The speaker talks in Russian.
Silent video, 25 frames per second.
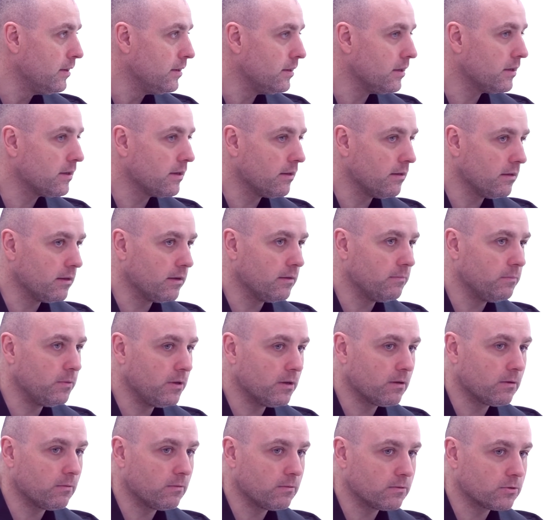Николая
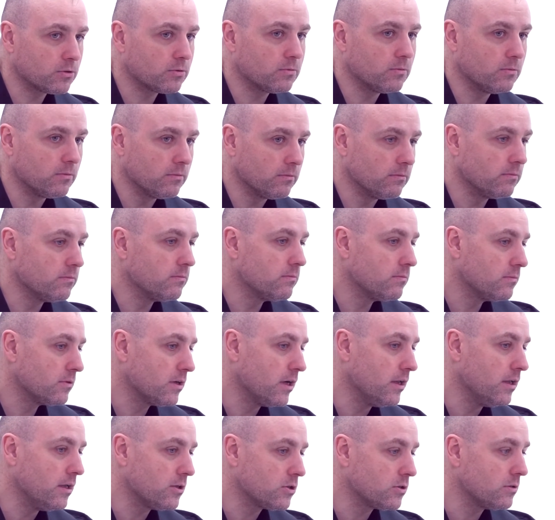I, что он,
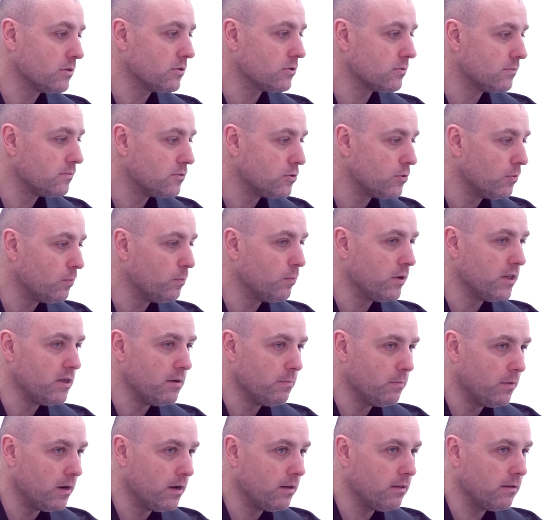конечно же, все
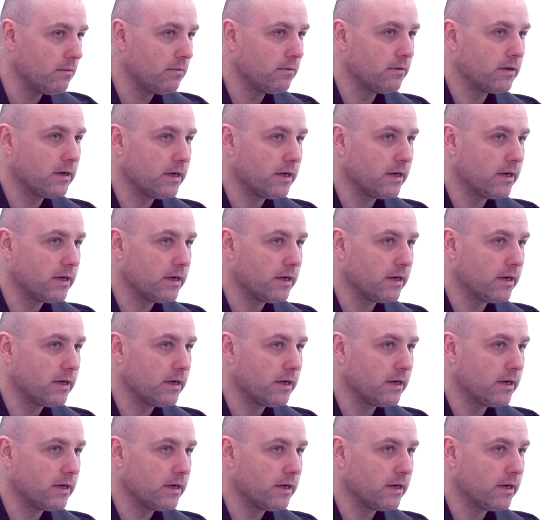понимал,